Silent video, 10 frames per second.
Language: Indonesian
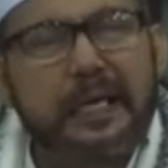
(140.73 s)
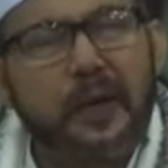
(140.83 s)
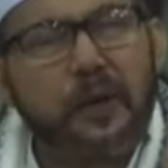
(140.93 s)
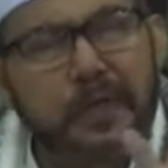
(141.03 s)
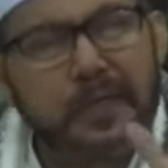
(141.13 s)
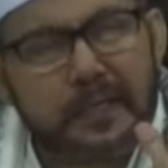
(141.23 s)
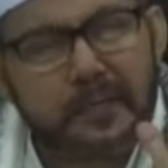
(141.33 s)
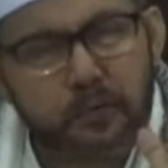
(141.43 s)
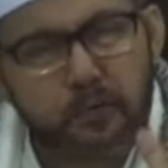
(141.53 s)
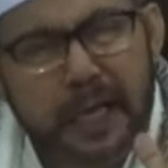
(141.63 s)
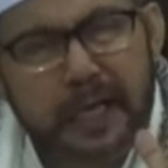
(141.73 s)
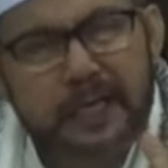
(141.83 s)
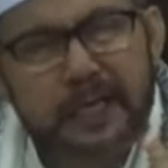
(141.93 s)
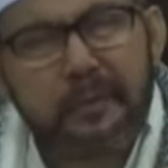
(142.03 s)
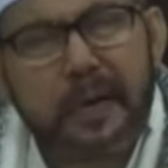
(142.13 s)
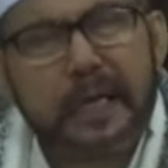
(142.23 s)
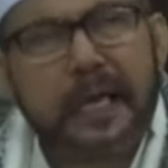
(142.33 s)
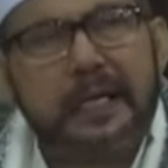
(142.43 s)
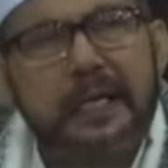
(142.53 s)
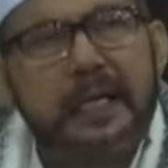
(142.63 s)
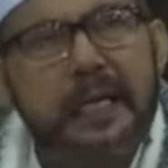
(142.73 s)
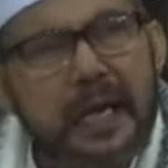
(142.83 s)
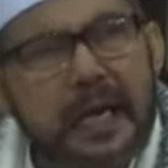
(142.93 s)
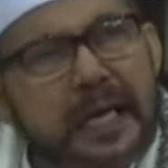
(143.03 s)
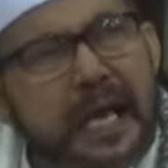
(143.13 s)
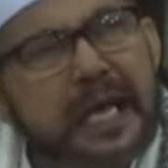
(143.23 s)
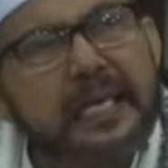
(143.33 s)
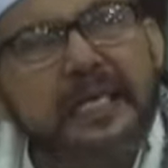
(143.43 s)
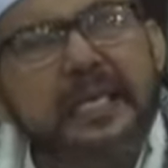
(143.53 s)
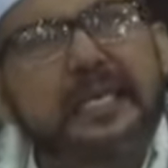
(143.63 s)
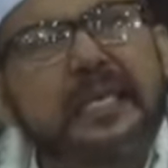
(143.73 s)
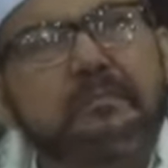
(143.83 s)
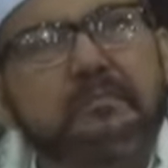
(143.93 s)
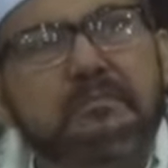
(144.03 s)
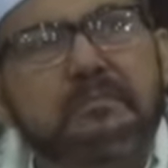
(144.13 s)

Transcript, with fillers: kalau dia suka dia makan enggak dia diem